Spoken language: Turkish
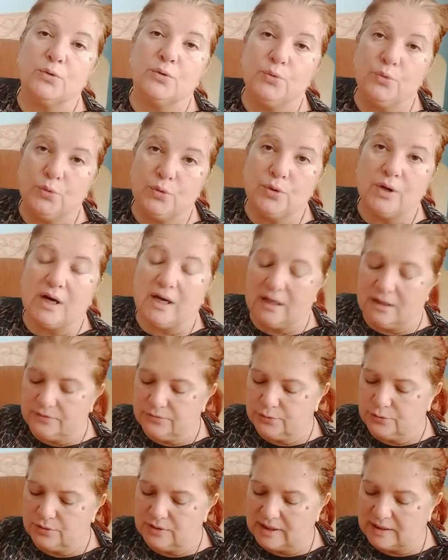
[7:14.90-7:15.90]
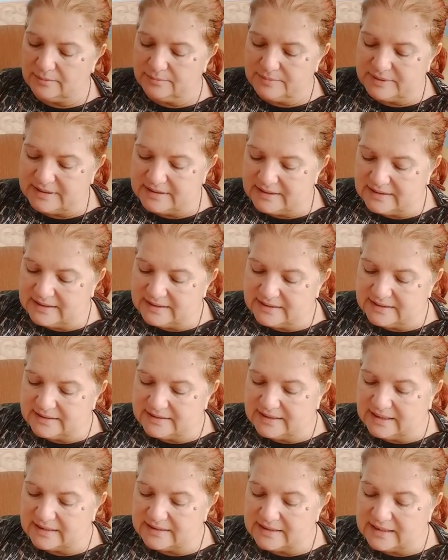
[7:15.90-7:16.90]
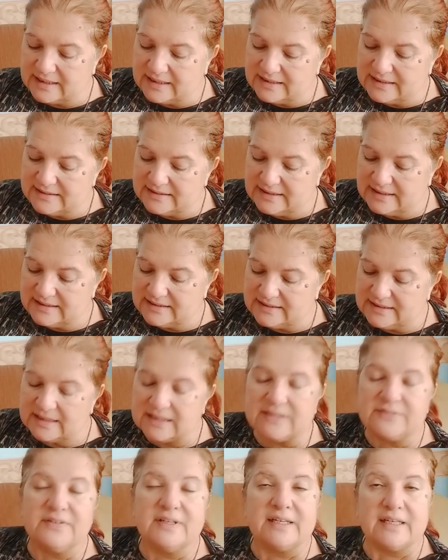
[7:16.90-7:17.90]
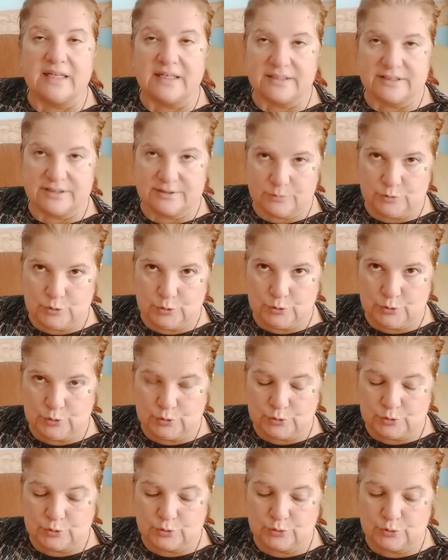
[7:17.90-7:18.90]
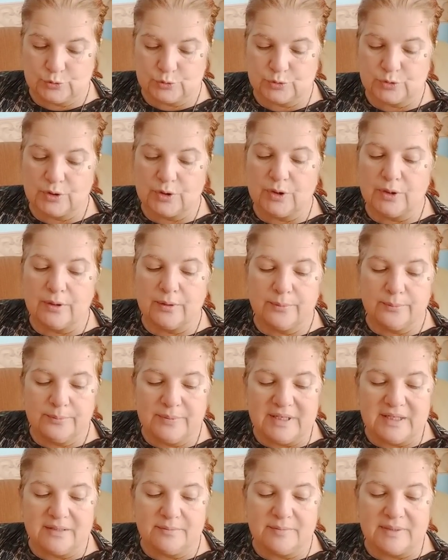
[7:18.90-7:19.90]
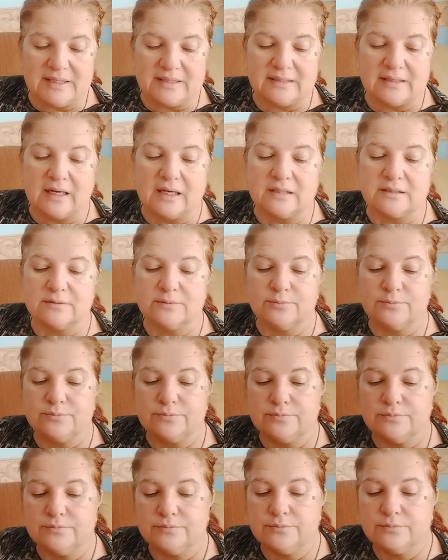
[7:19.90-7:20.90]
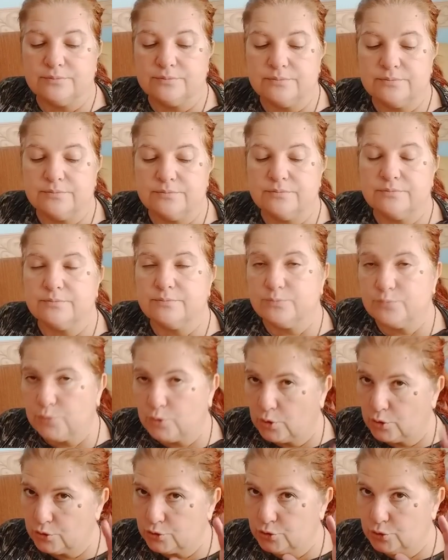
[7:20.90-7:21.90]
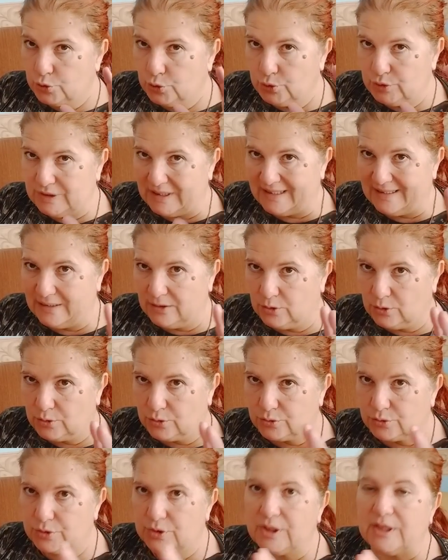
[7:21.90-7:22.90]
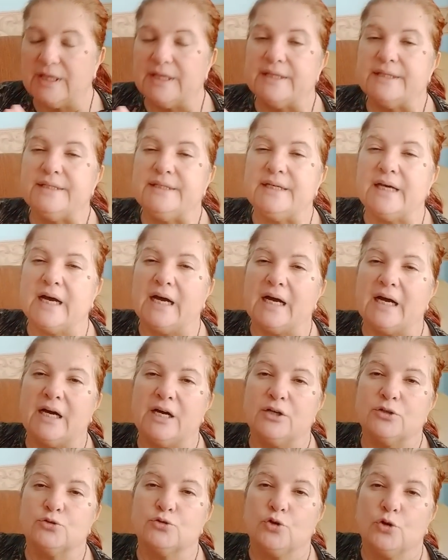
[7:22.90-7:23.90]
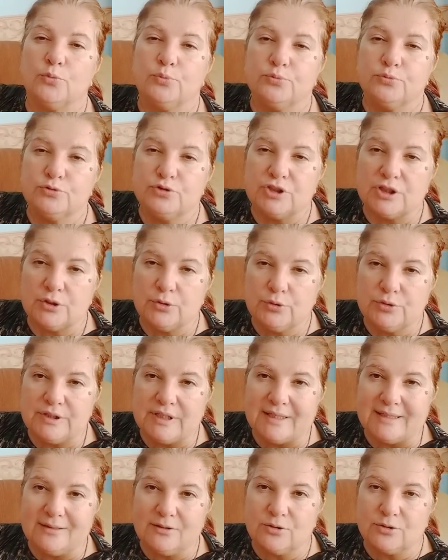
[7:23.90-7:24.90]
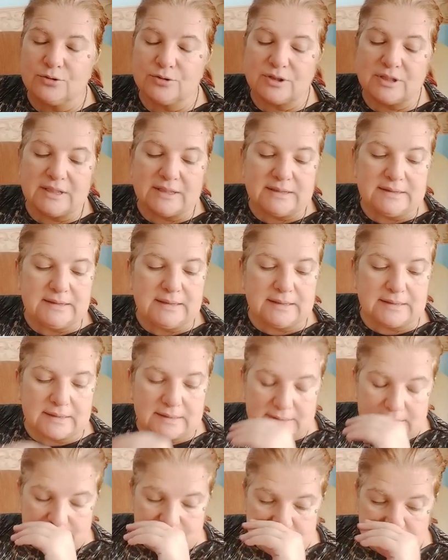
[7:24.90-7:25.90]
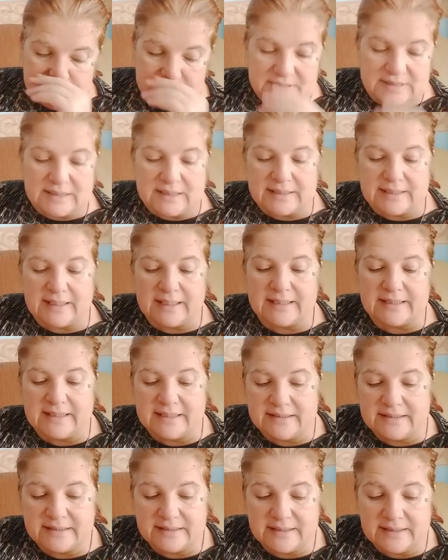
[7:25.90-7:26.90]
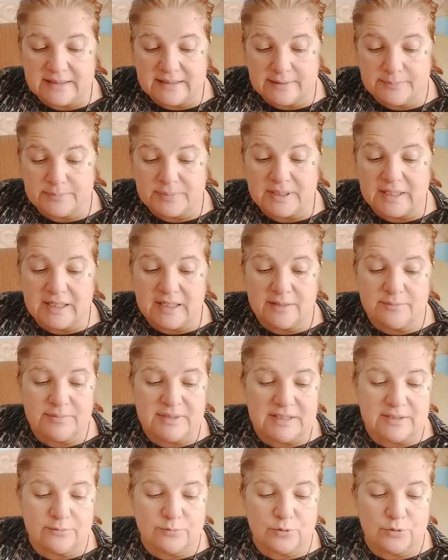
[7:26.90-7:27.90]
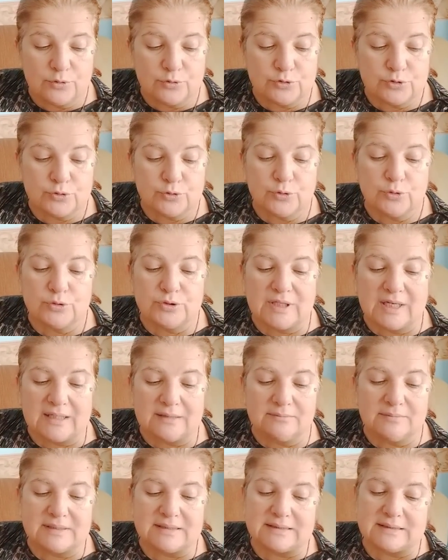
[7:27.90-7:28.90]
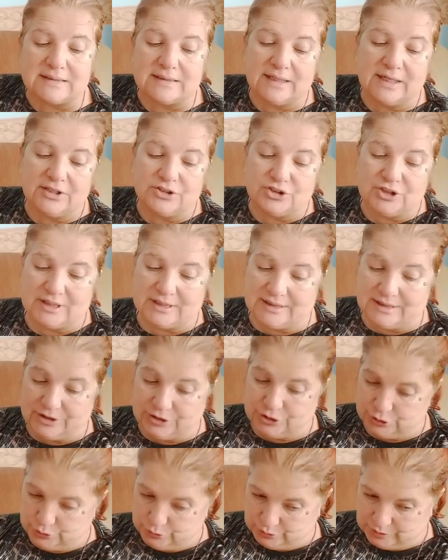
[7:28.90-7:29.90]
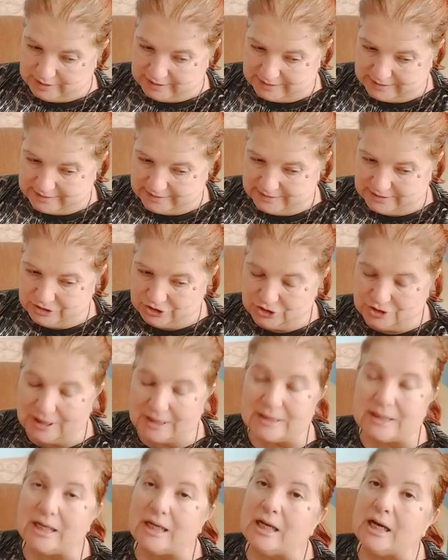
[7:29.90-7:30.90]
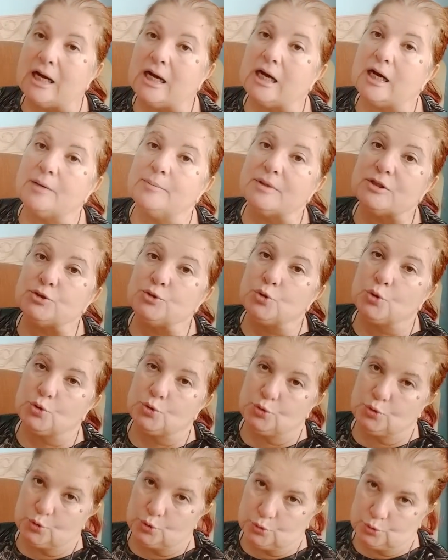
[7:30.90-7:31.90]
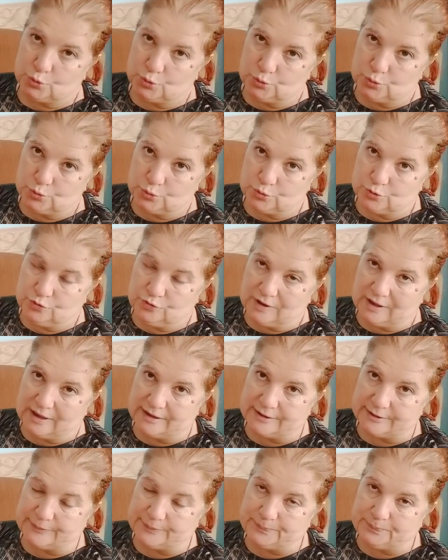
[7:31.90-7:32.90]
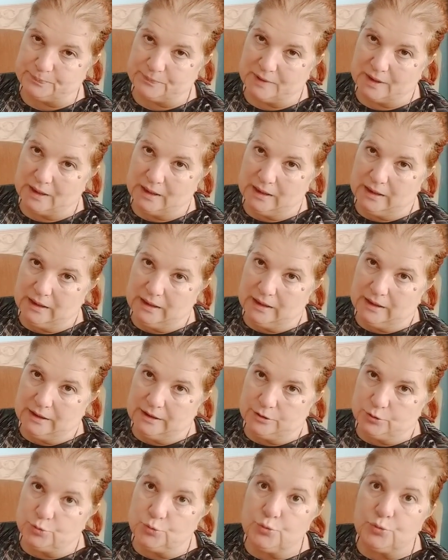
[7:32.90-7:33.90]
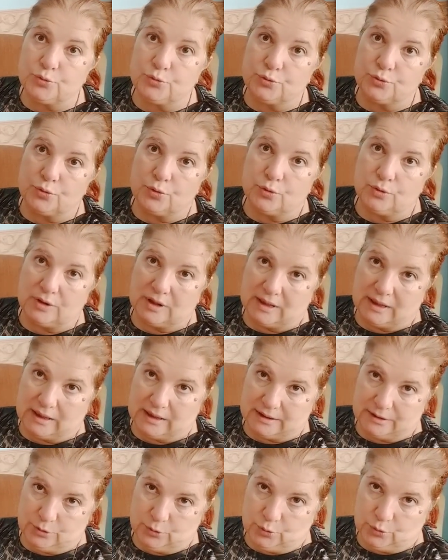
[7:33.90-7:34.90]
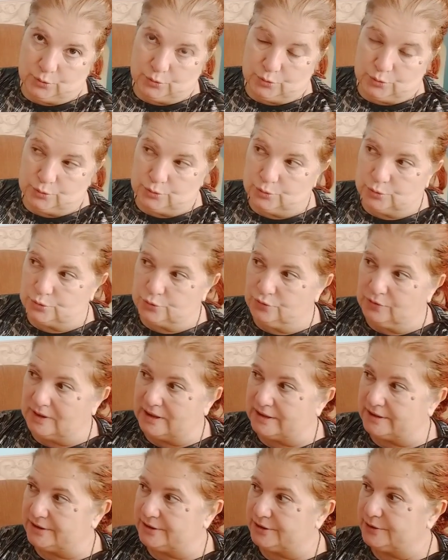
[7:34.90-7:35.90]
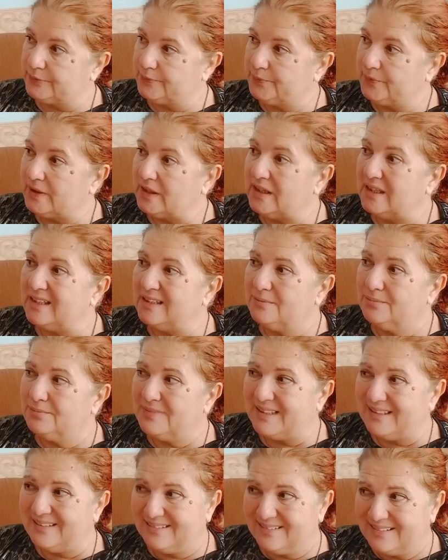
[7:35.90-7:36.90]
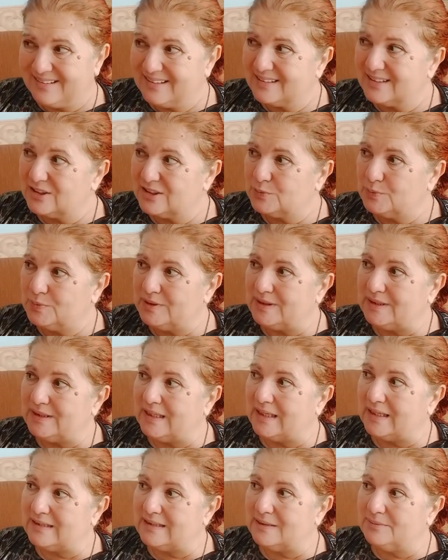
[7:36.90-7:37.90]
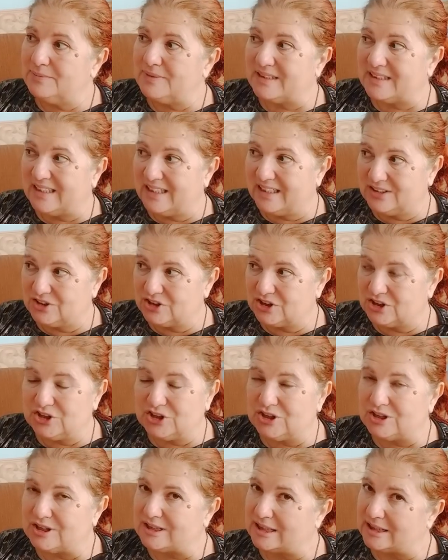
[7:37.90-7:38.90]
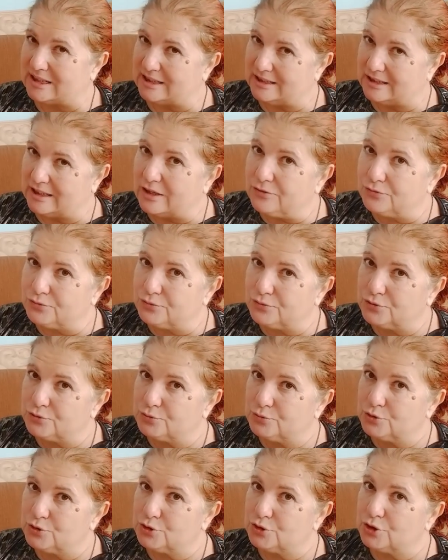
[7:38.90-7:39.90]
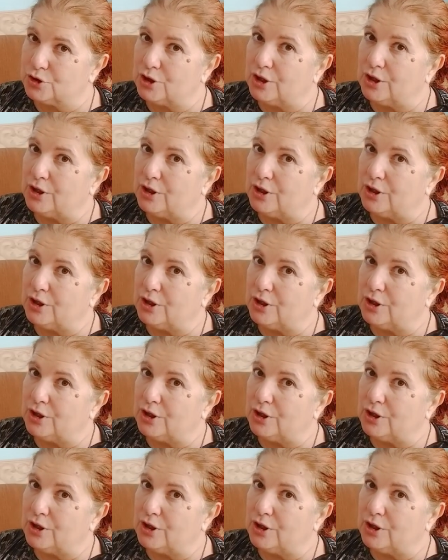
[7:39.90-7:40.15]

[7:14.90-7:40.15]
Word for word: Ü harfi olan birilerinden destek ve yardım görüyorsunuz. Bir miktar borç ödeniyor ya topluca ödeniyor ya da ne bileyim bir araya getirilip bir borcun ödenmesi gerçekleşiyor arkadaşlar. Ama çok yorgunluk var. Duygu olarak yorgunluk var. Gittiğiniz bir yerde birkaç kişi sana laf vurmuş